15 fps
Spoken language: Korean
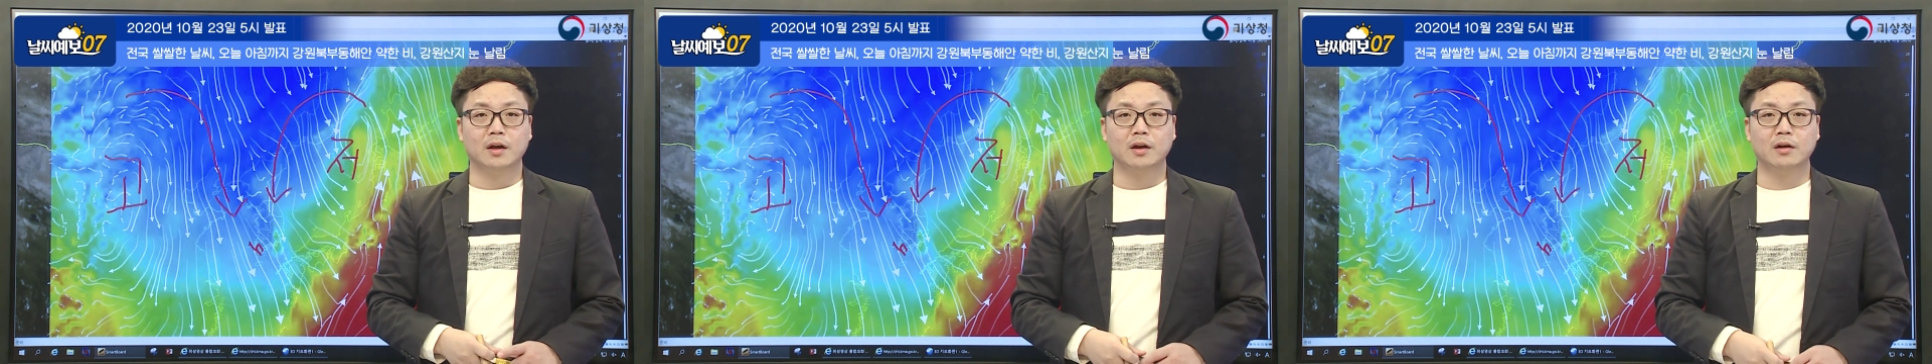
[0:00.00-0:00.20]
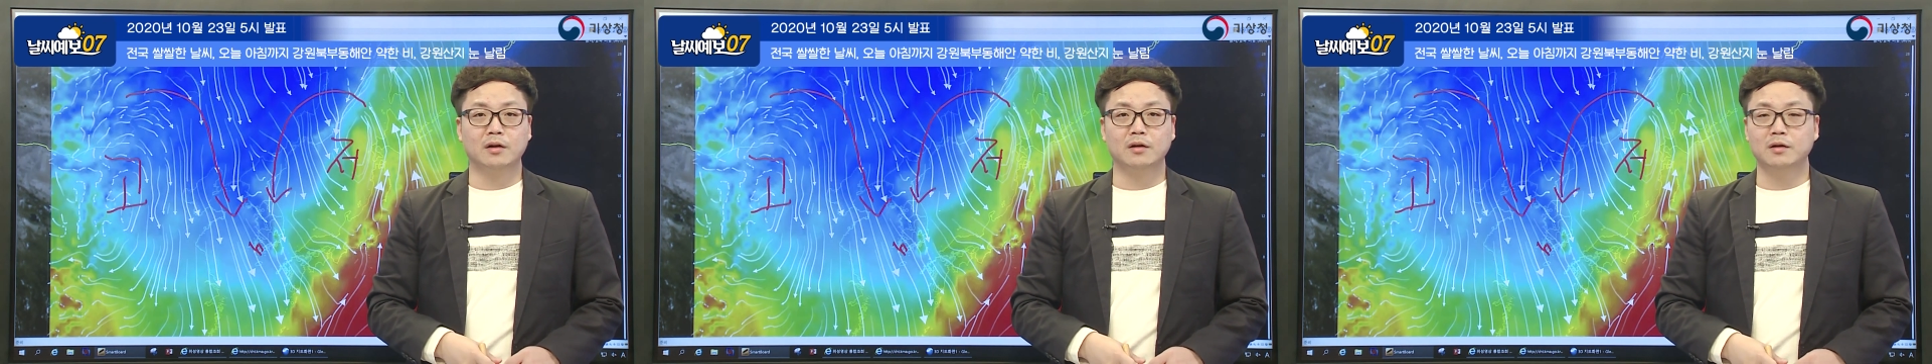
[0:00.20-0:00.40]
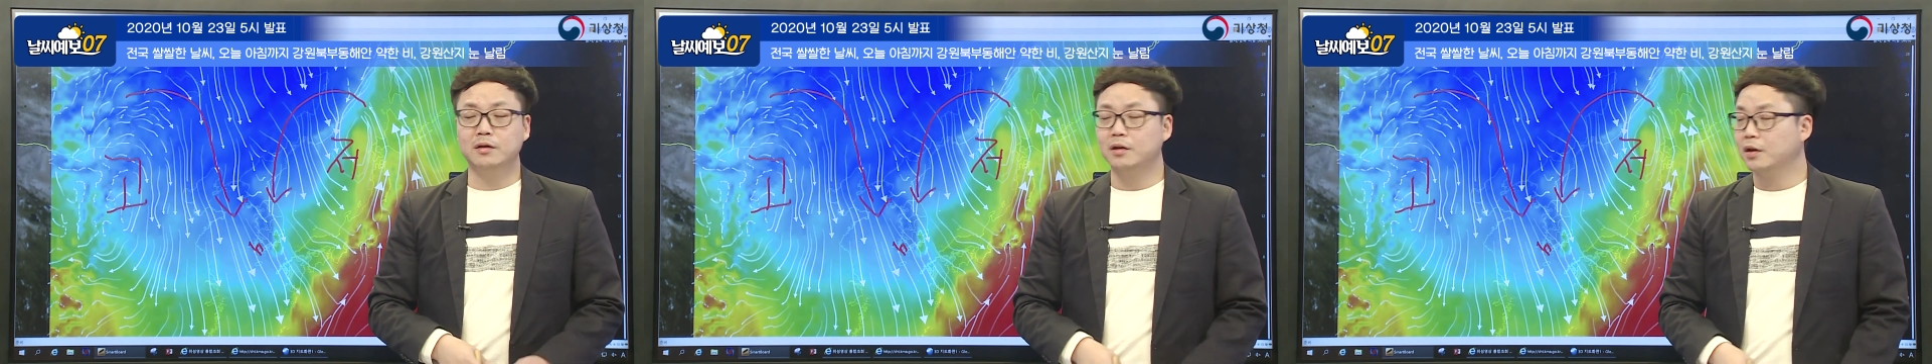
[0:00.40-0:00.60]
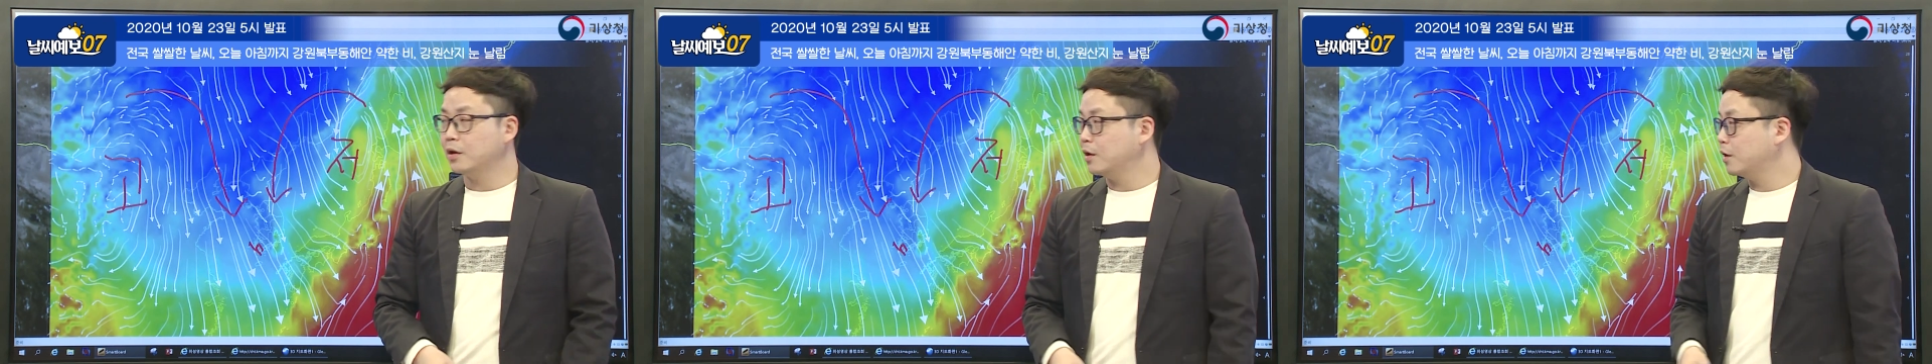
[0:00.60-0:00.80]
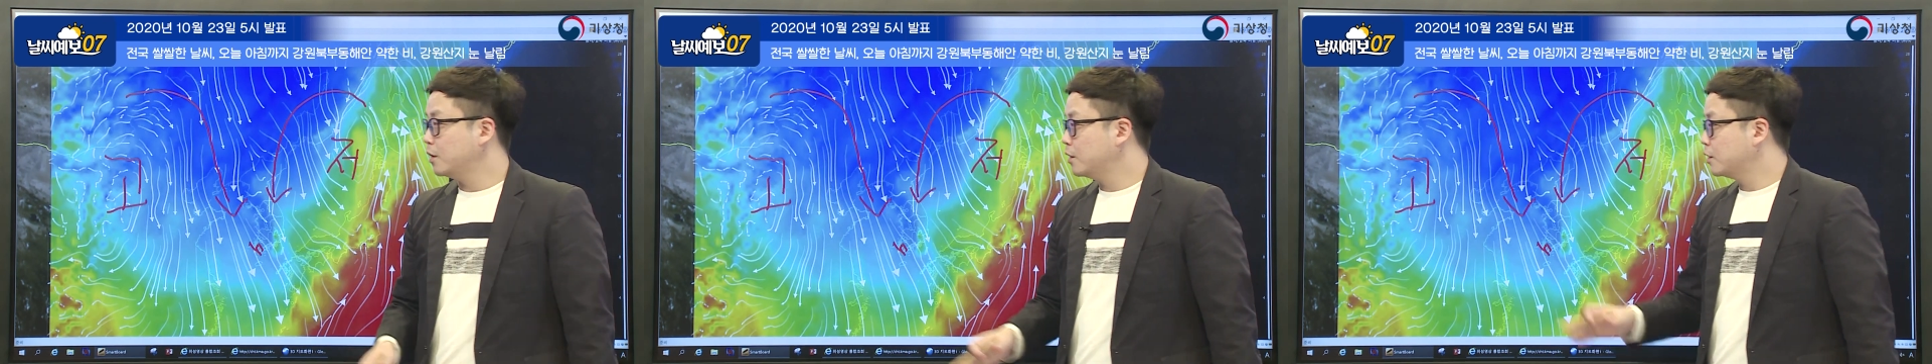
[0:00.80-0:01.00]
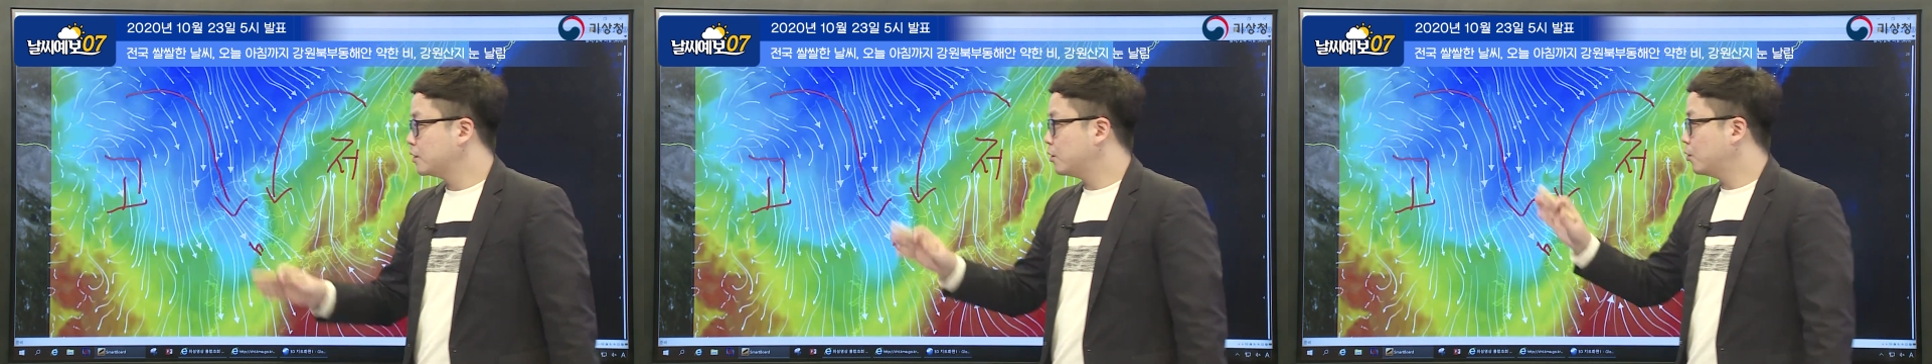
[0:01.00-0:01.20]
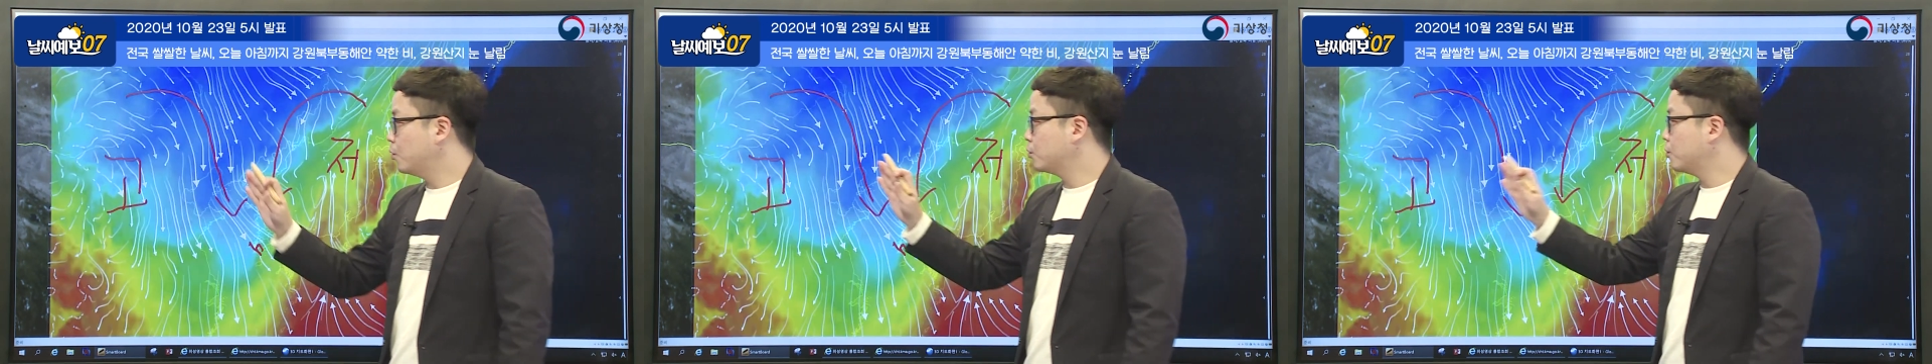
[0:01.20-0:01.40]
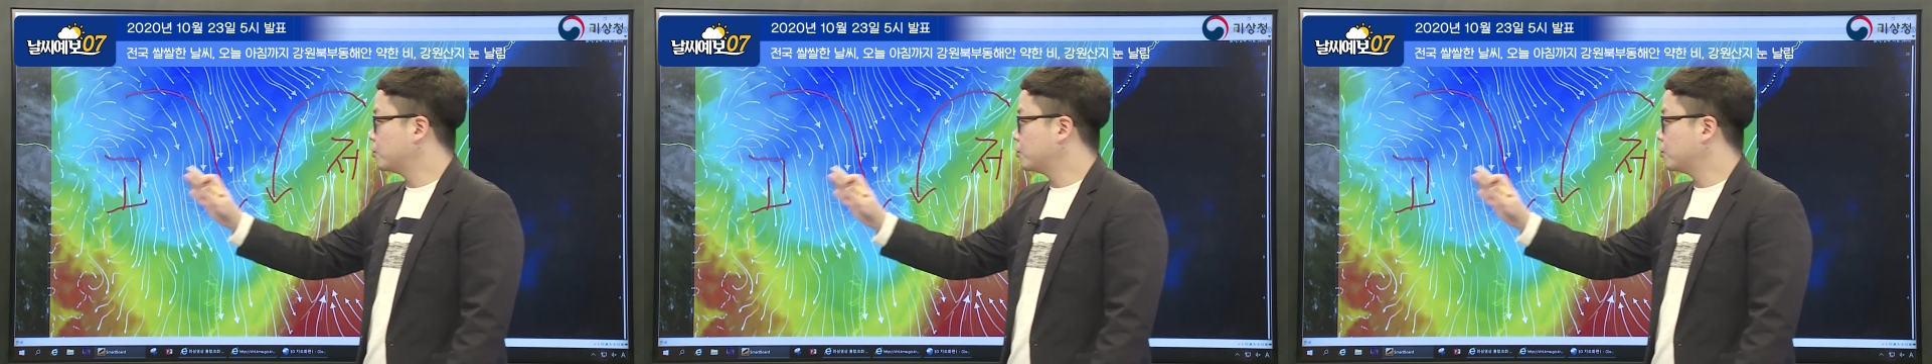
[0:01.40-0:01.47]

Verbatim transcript: 이런 서구